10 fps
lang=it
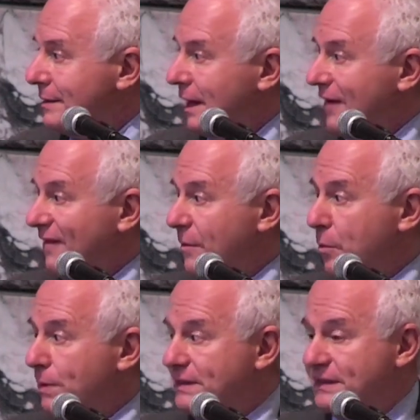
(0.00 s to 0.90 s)
Avevamo
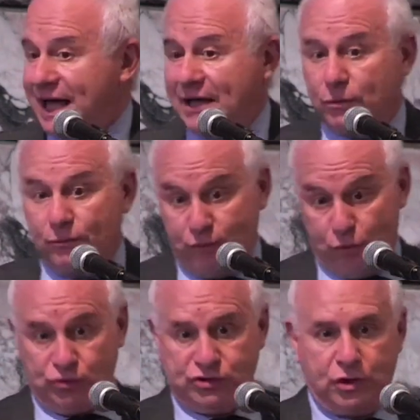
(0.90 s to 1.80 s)
pensato
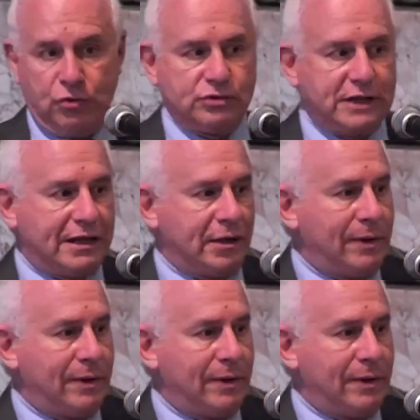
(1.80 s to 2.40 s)
forse, nonostante